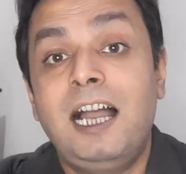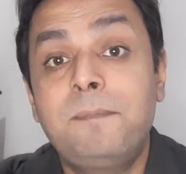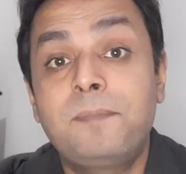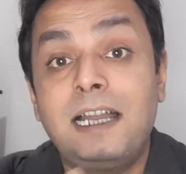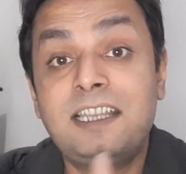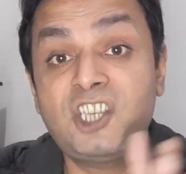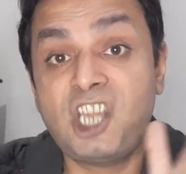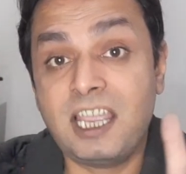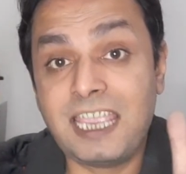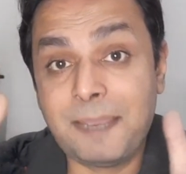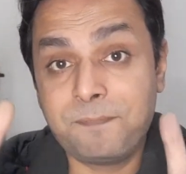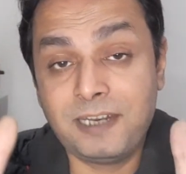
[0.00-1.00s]
अब अच्छा
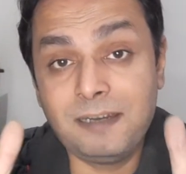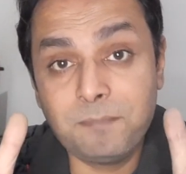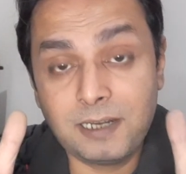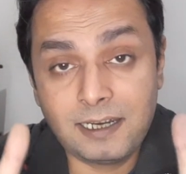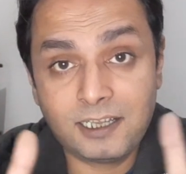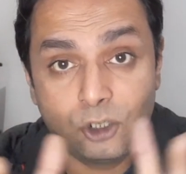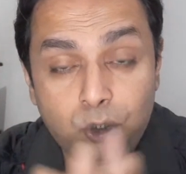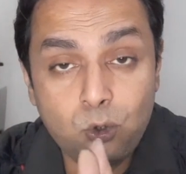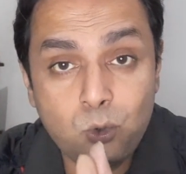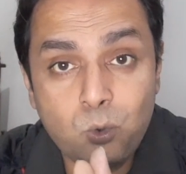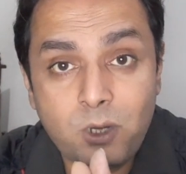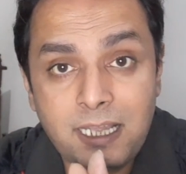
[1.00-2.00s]
कैप्टन बनना
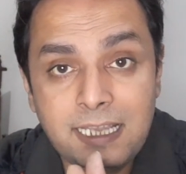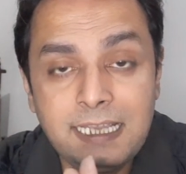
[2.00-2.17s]
शुरू हुआ